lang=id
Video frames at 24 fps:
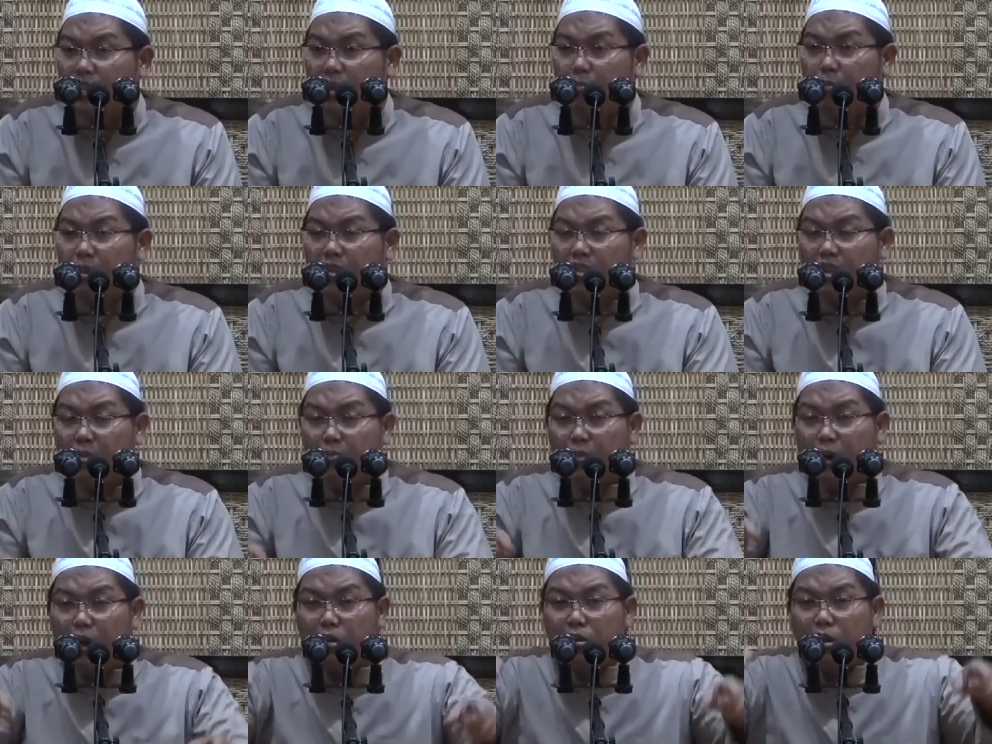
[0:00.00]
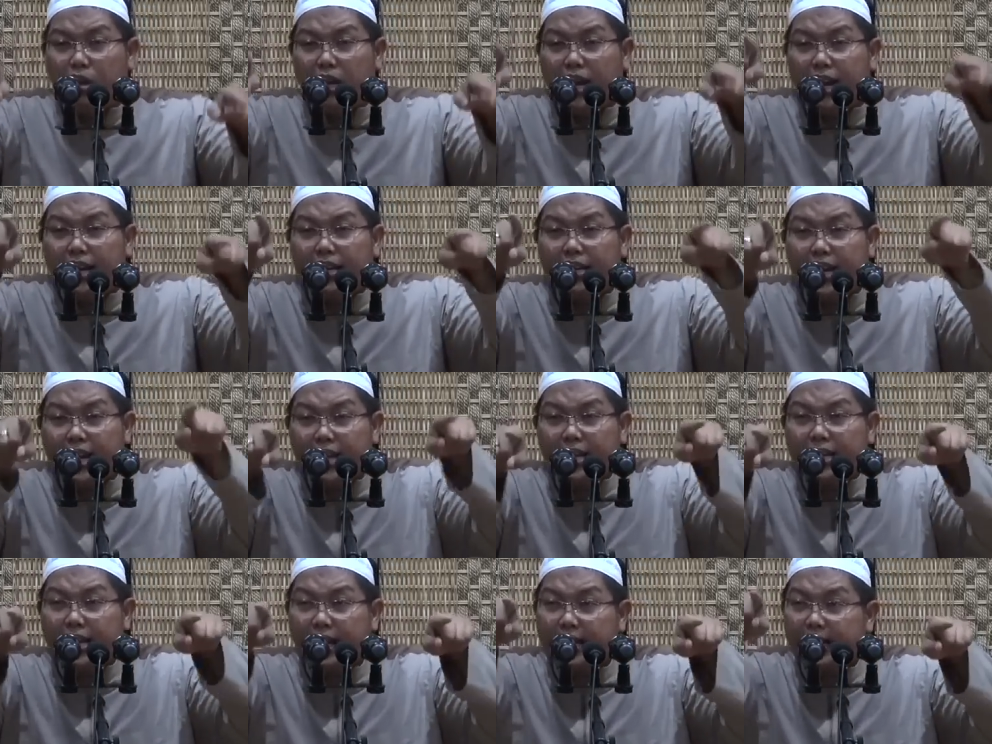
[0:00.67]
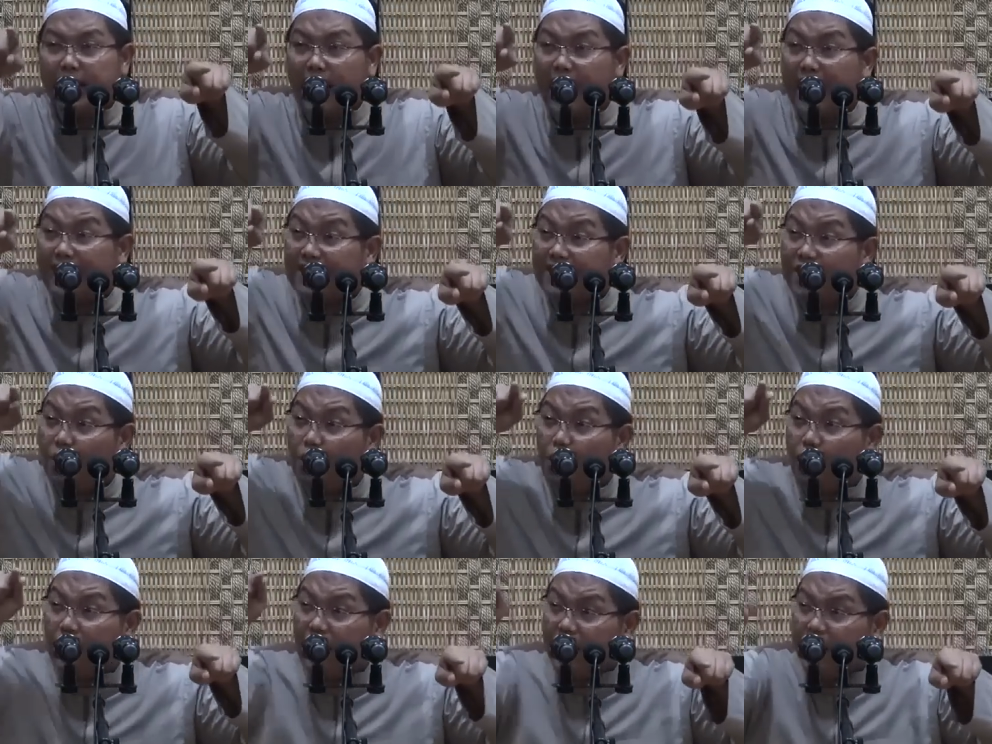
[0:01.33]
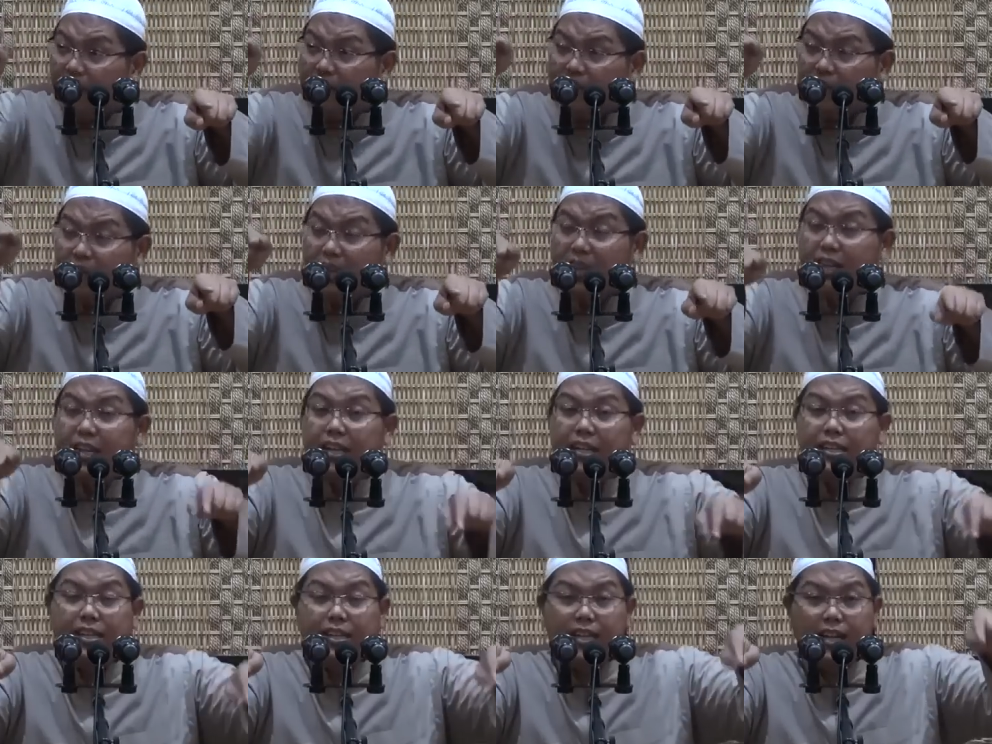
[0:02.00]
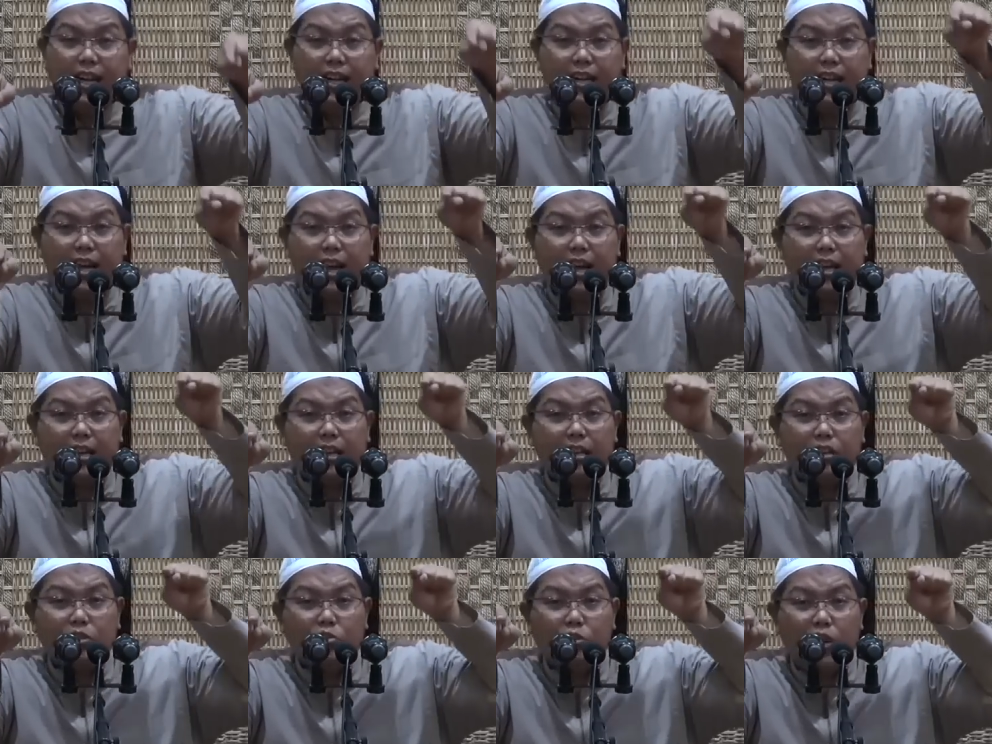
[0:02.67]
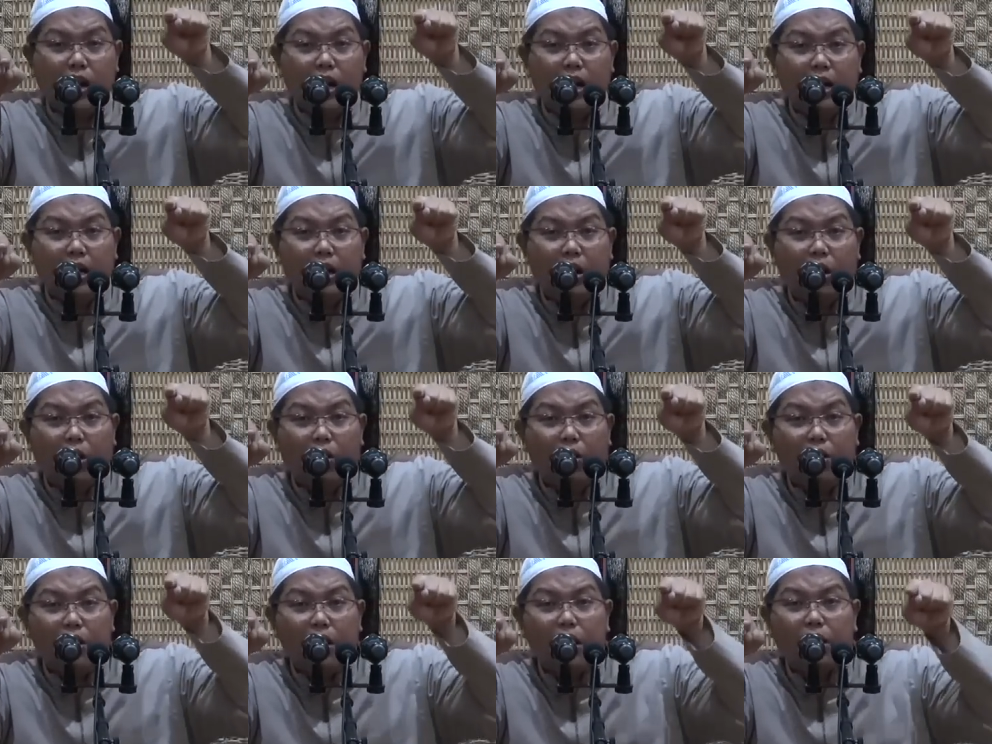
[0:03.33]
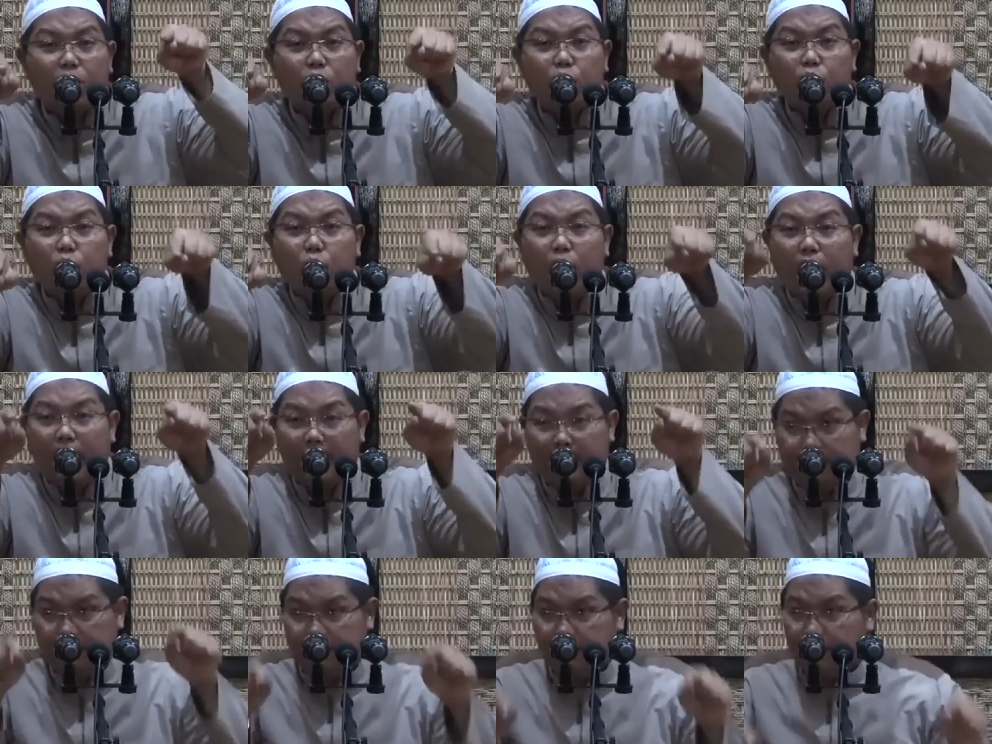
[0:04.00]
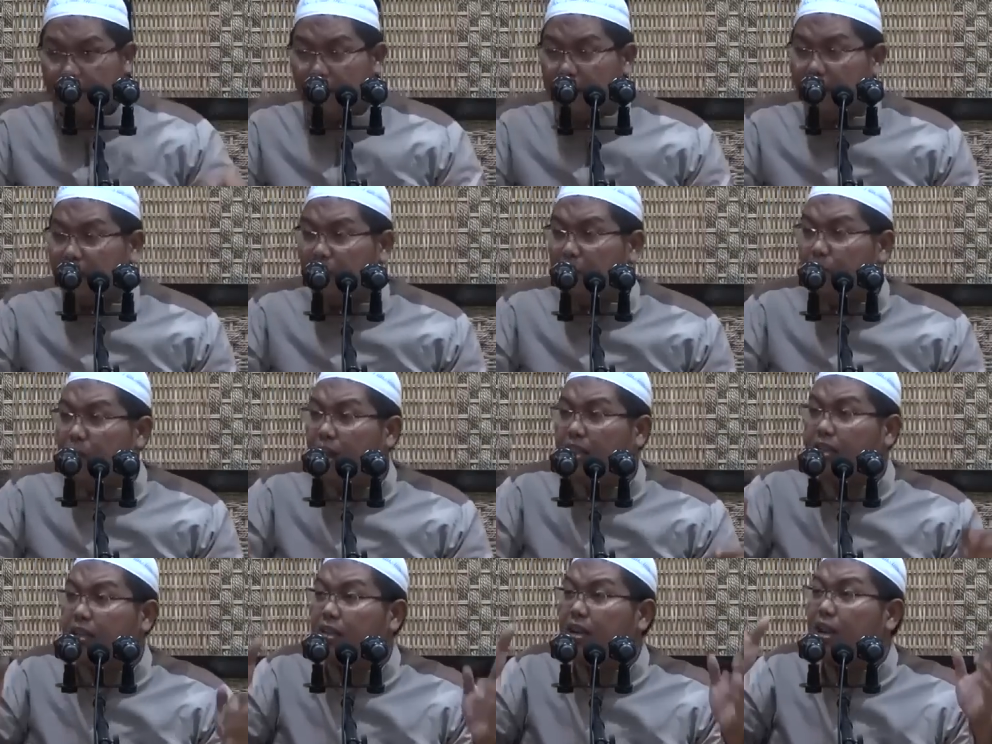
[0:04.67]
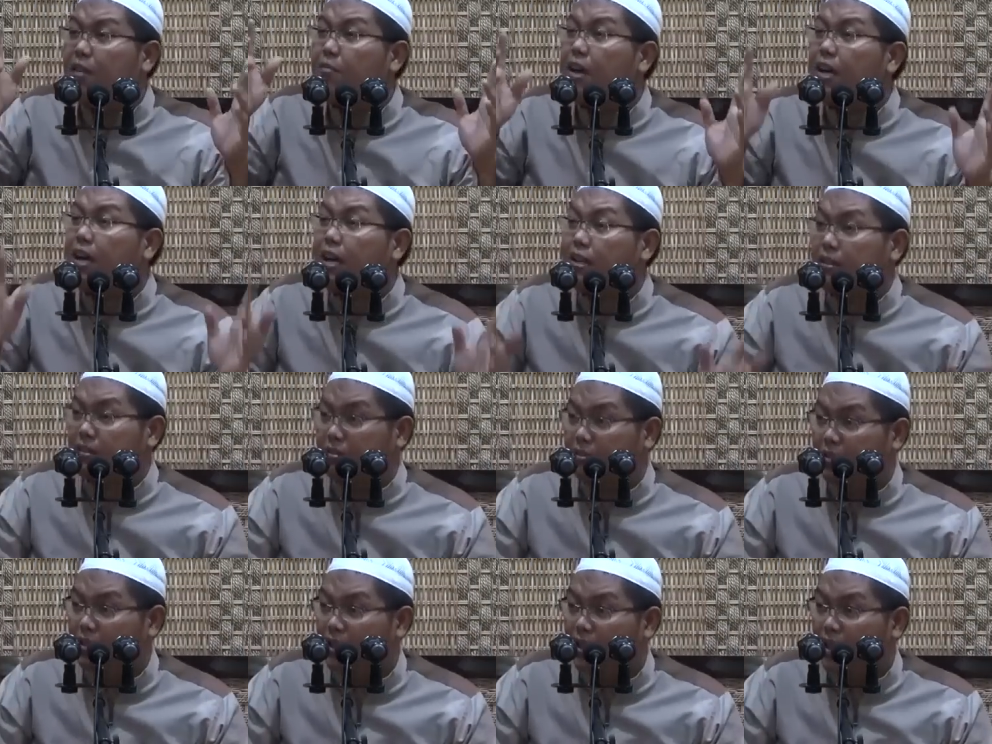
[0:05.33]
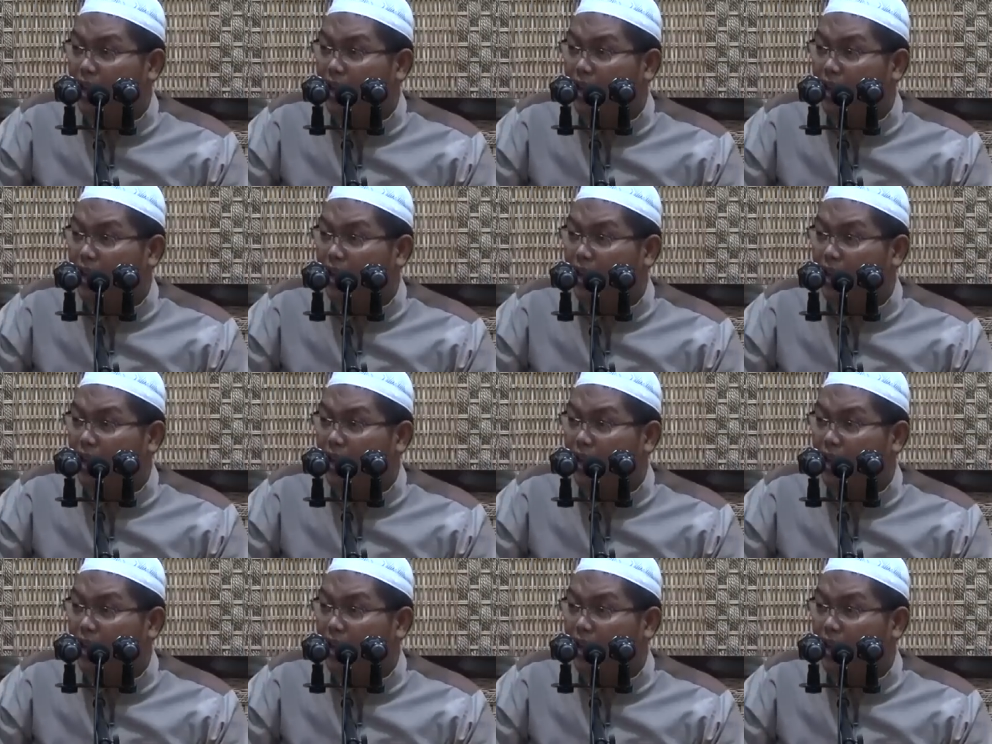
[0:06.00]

Sampai-sampai Allah gandengkan hak tauhid dengan hak kedua orang tua. Dan ini banyak dalam ayat.